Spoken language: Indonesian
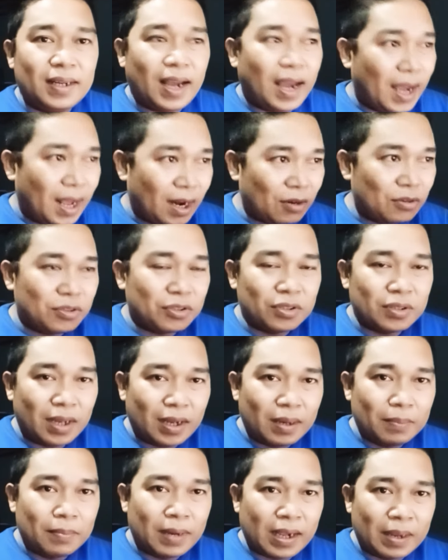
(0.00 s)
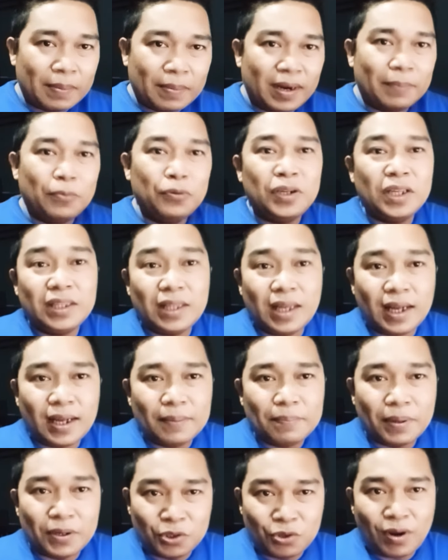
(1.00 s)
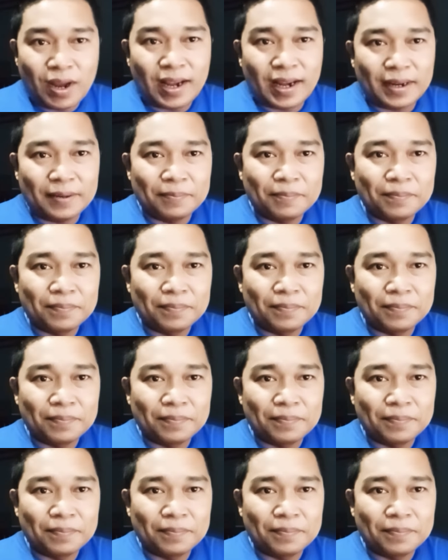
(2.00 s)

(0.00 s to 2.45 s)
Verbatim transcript: harus bagaimanapun kita perjuangkan.